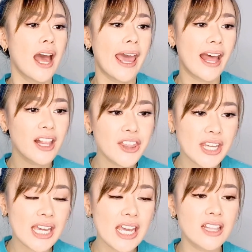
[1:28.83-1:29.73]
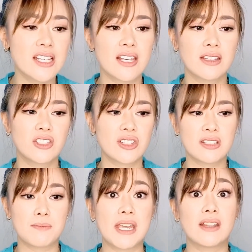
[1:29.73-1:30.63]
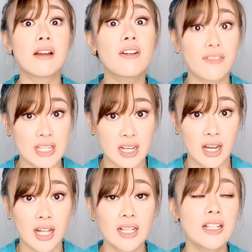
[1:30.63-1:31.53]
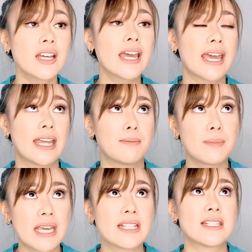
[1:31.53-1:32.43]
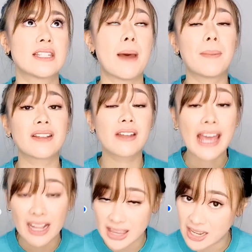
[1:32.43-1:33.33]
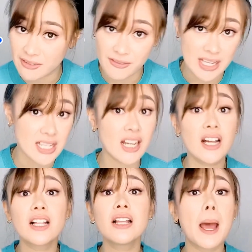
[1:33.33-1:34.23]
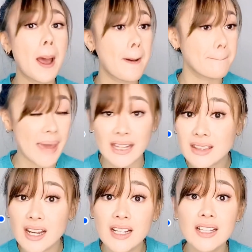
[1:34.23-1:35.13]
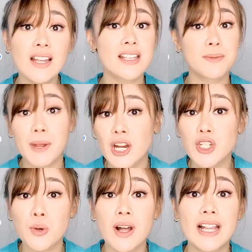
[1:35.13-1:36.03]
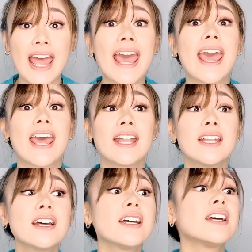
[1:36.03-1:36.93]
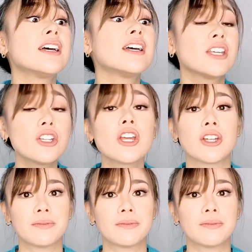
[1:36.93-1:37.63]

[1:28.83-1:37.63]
healthy doesn't just mean physical. It means dapat healthy ka physical, mental, spiritual, and yun na yun.